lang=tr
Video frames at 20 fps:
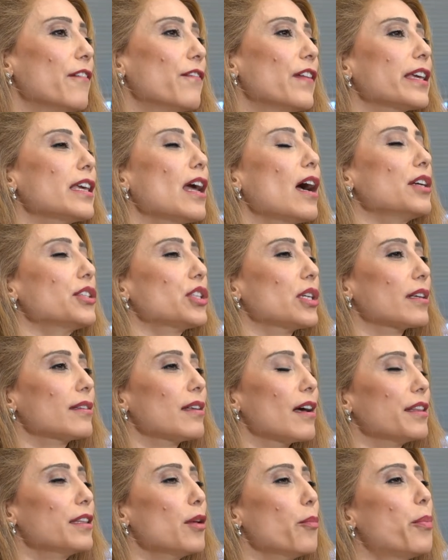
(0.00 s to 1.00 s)
ve
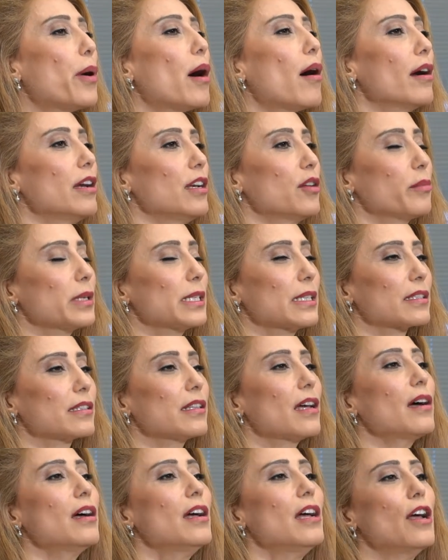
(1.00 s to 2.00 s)
gerçekten de
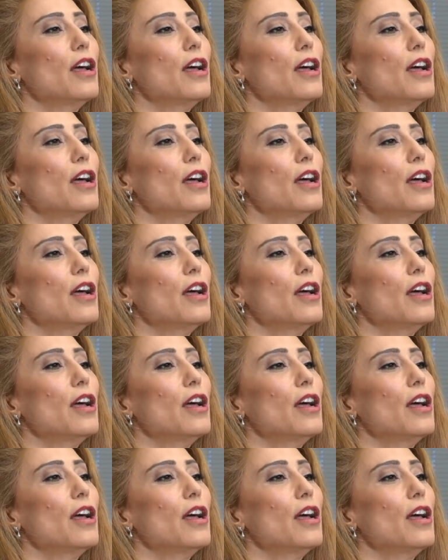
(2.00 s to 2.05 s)
parlamasına